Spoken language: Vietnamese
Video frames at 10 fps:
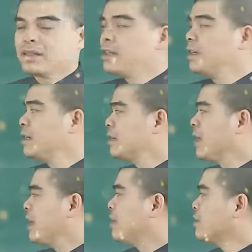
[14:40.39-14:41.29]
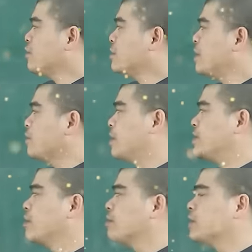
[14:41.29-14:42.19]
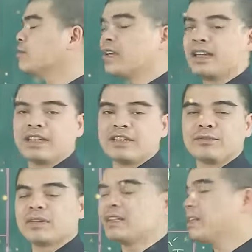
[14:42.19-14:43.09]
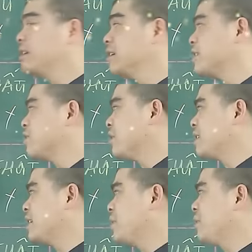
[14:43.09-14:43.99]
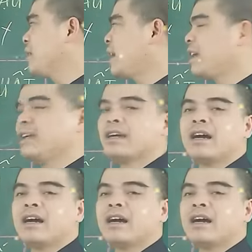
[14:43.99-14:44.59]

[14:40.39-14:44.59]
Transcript: thì để lựa chọn ra tuổi sông đất sông nhà thì chúng ta sẽ lựa chọn theo cái